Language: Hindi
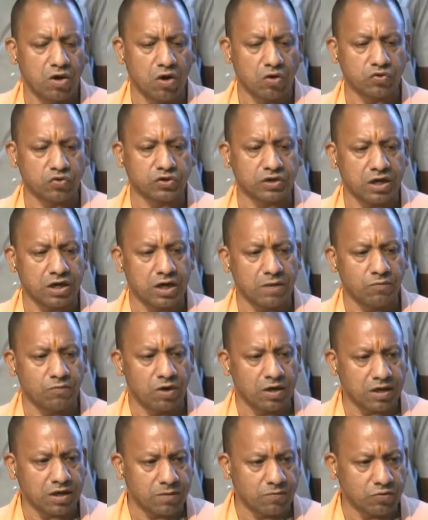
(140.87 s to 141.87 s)
और उस गन्ना
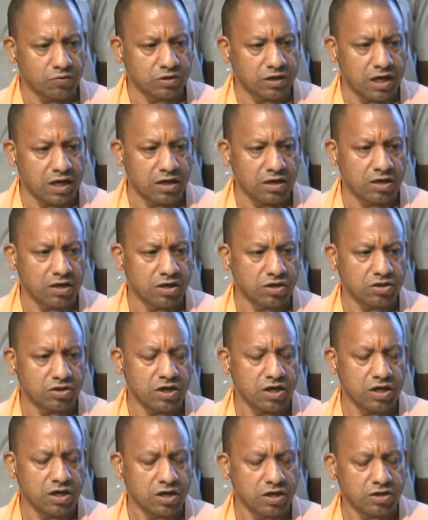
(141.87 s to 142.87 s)
मूल्य का भुगतान
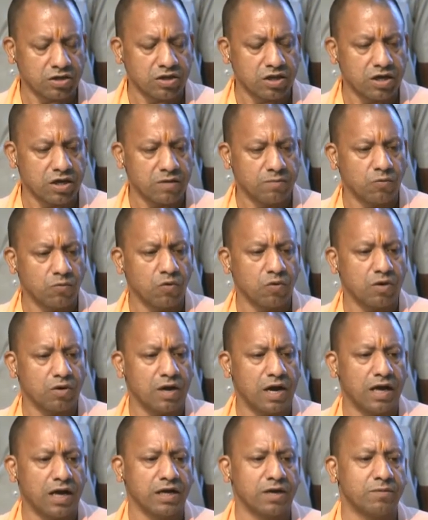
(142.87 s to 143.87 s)
करते करते हम
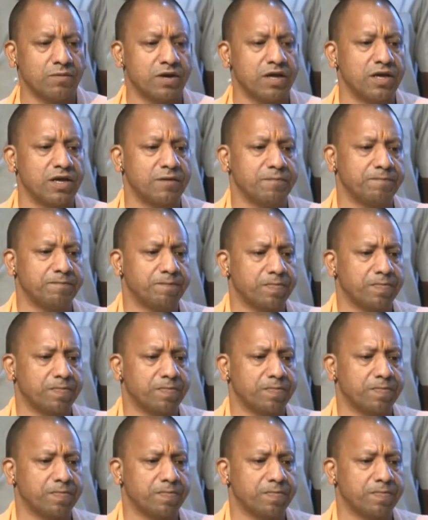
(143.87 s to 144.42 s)
लोग आगे बढ़े